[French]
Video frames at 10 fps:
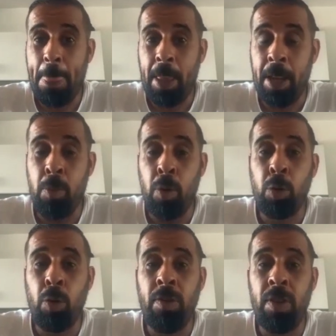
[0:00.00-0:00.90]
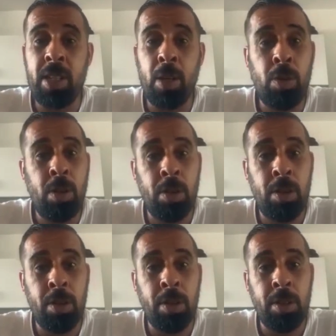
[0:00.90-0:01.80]
Et me retrouver face à lui,
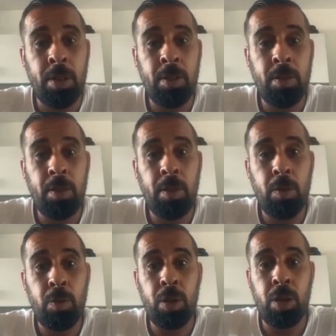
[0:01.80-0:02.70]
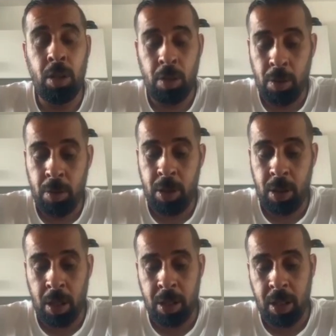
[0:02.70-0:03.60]
c'était,
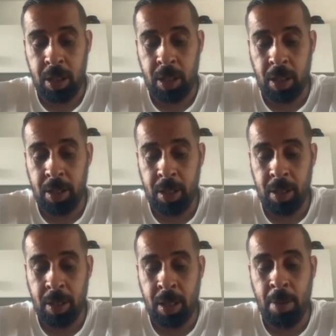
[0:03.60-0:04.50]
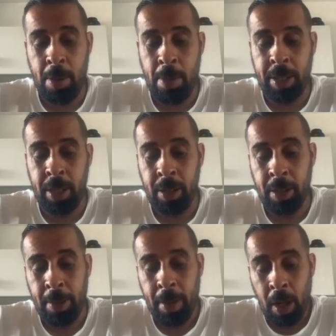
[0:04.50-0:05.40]
assez excitant et, ça avait marqué.
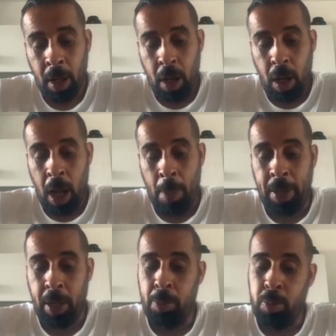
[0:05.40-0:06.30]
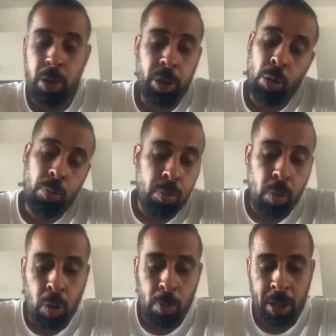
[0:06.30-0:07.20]
Après, les, deux plus
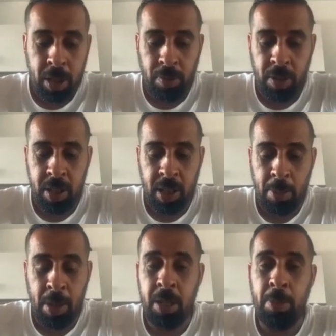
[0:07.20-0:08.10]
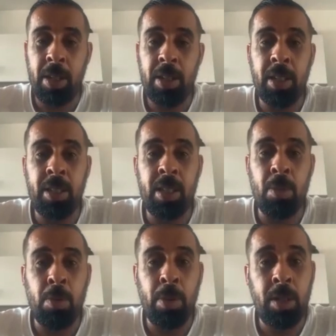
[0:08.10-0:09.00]
beaux combats que j'ai fait, c'est Kamel Jamel,
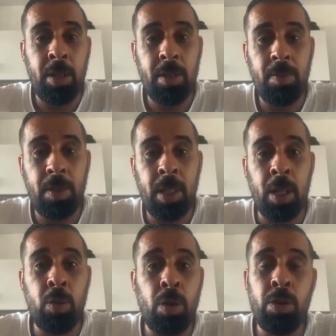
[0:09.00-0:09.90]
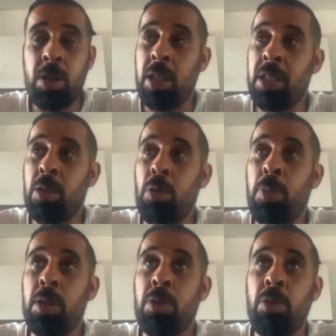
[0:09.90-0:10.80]
indéniablement. Et en dehors de ça, ces deux
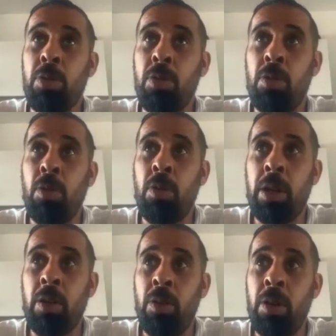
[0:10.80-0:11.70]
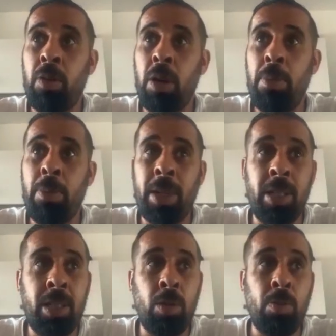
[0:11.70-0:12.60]
personnes ont la même
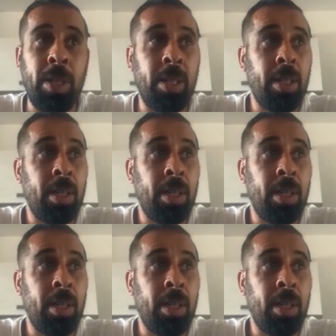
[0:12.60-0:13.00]
qualité humaine